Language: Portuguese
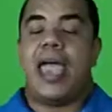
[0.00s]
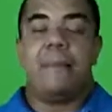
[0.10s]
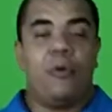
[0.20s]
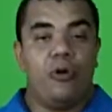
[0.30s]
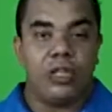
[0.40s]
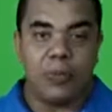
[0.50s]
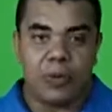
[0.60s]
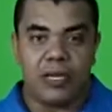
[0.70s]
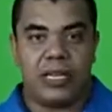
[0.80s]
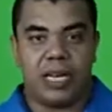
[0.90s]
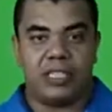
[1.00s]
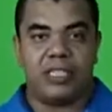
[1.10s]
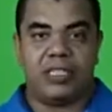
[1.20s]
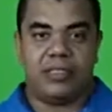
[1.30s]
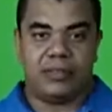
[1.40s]
É muito
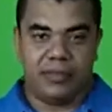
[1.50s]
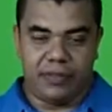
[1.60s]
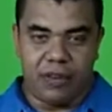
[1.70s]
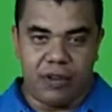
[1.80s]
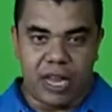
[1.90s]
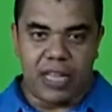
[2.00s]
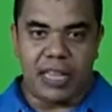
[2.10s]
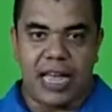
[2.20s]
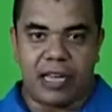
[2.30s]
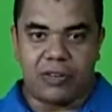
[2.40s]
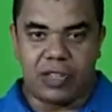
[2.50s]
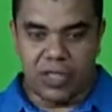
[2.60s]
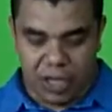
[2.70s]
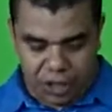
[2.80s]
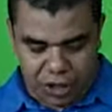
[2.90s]
importante me orientar que é o
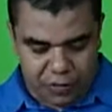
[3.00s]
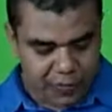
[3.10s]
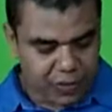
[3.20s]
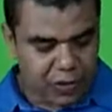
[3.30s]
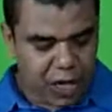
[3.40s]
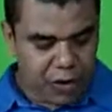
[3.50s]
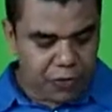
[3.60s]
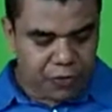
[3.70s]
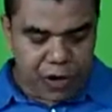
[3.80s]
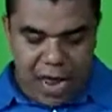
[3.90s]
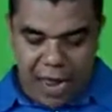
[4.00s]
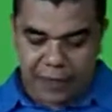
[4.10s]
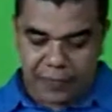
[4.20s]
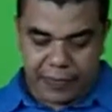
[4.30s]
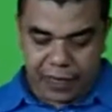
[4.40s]
seguinte. Então eu fui
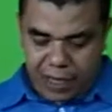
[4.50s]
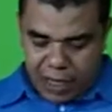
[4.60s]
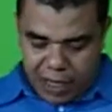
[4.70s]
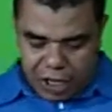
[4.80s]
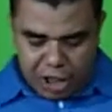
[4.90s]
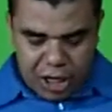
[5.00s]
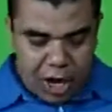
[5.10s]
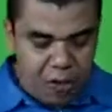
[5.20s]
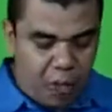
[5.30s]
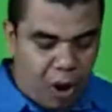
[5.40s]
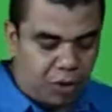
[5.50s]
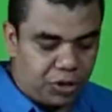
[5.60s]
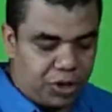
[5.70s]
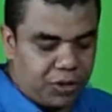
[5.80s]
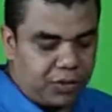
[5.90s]
lá e tirei o
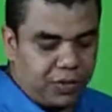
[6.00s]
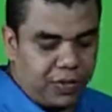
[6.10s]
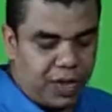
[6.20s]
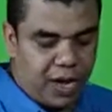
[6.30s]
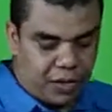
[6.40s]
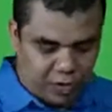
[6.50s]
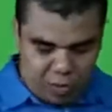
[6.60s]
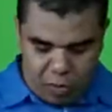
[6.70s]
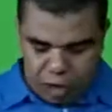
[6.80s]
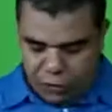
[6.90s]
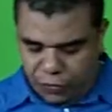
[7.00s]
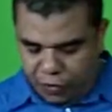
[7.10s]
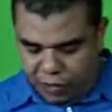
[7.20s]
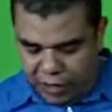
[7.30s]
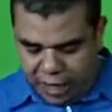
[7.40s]
molde. Né? O molde
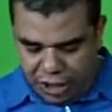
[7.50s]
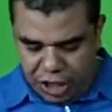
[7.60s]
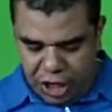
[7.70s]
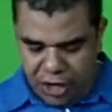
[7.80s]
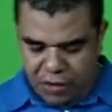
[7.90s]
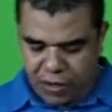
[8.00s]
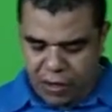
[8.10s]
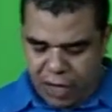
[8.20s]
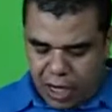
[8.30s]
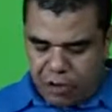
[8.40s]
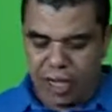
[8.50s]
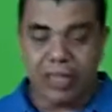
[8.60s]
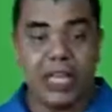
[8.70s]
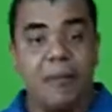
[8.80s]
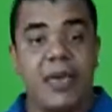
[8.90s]
ficou certinho, eu já
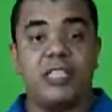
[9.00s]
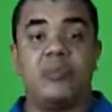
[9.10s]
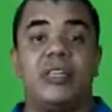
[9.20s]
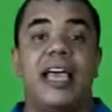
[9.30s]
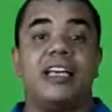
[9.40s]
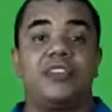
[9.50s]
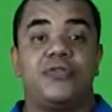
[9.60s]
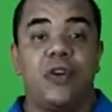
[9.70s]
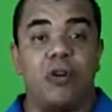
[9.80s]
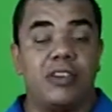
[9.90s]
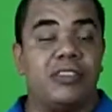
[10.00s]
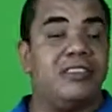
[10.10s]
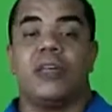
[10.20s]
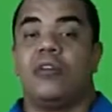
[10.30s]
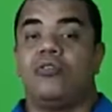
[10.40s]
até mesmo dei as folgas.
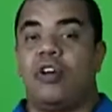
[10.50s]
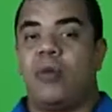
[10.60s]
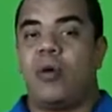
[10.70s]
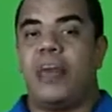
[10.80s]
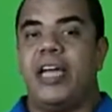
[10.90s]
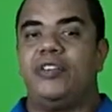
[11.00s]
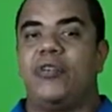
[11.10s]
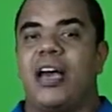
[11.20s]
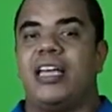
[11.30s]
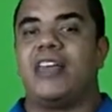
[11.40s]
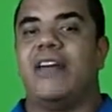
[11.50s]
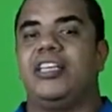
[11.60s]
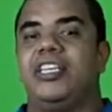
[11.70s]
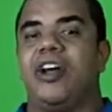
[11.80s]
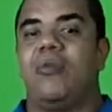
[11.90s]
Normalmente o cara que
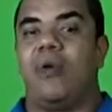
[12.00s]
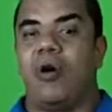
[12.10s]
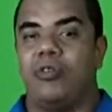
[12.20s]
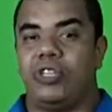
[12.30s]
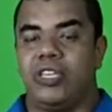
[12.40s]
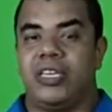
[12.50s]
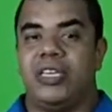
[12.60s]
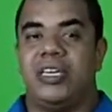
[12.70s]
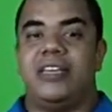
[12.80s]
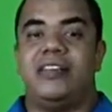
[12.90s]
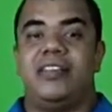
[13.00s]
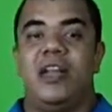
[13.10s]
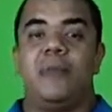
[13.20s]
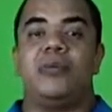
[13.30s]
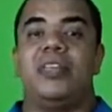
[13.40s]
vai tirar o molde,
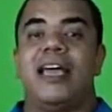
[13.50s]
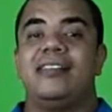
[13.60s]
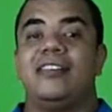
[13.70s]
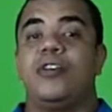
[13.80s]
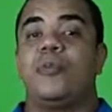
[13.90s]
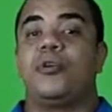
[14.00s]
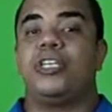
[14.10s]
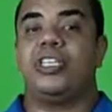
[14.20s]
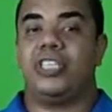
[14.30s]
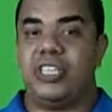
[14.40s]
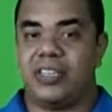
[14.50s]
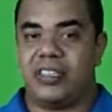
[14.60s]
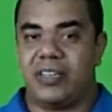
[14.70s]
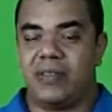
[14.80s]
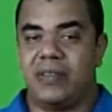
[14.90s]
se ele pudesse ser o
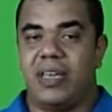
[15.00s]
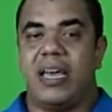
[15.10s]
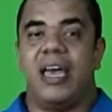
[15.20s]
projetista,